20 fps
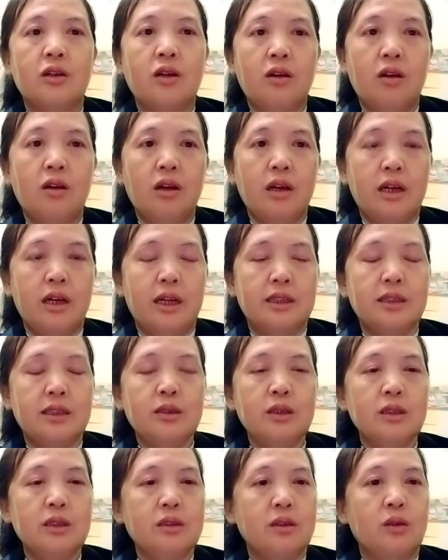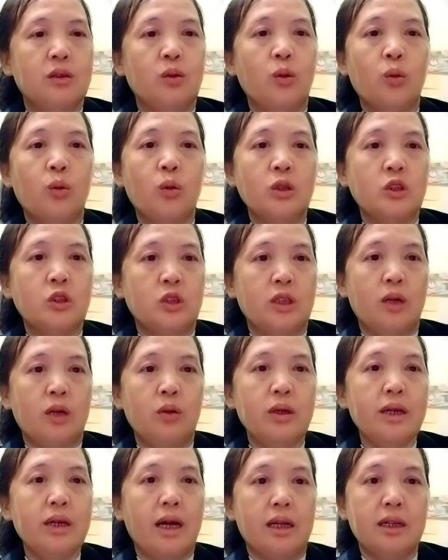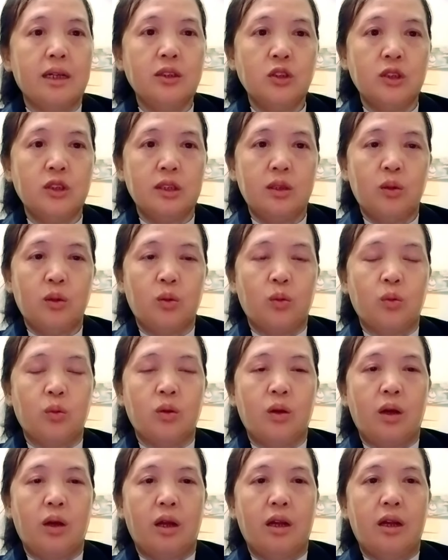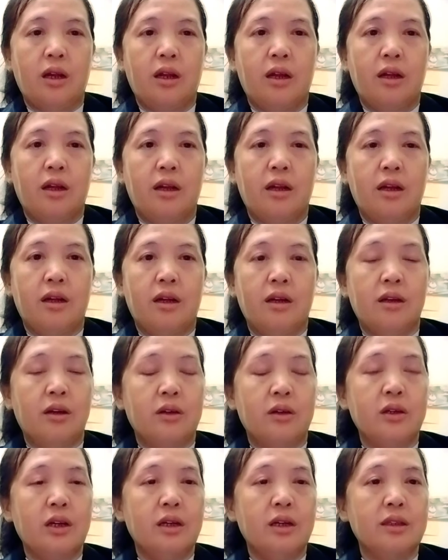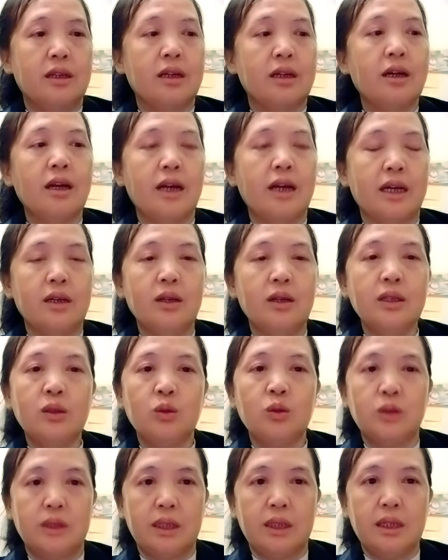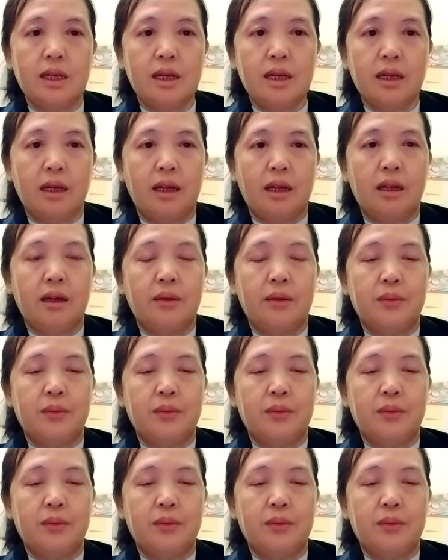có ai tư ô chỉ tao ý giả đã chỉ được của lo giờ thì có là giấy tôi chỉ nâng